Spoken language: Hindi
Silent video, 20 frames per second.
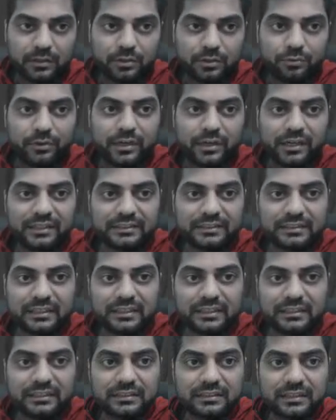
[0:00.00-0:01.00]
क्विकली
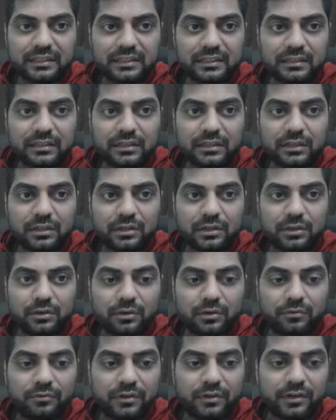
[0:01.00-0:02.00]
स्टार्ट करते हैं
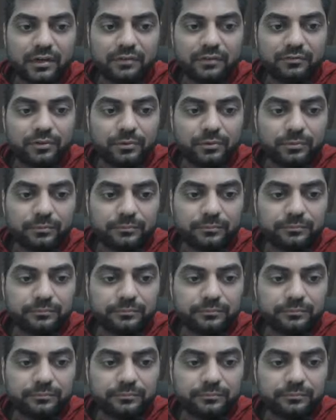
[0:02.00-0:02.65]
ओवरड्राफ्ट को